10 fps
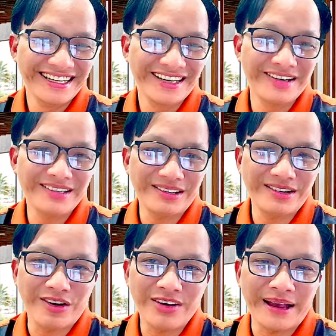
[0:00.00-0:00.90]
rồi sao nó
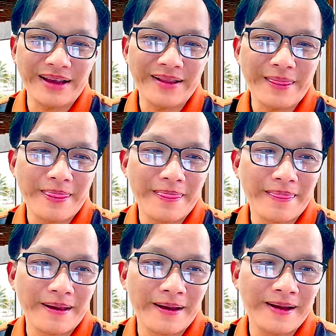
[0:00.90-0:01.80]
đổi các bạn
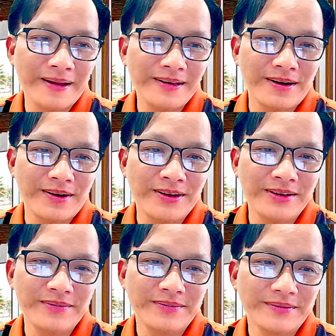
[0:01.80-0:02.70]
đó nó đổi
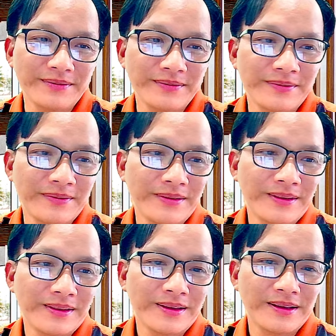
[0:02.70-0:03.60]

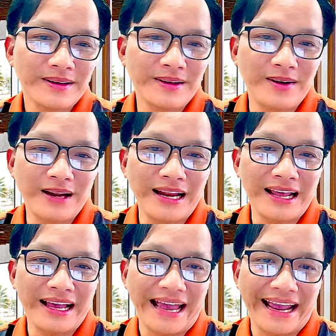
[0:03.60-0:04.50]
nó đổi lại
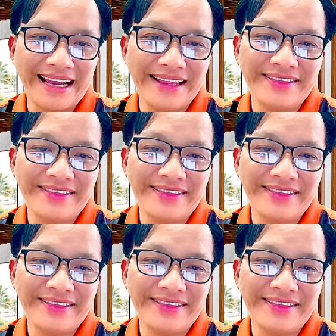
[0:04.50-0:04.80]
là hà anh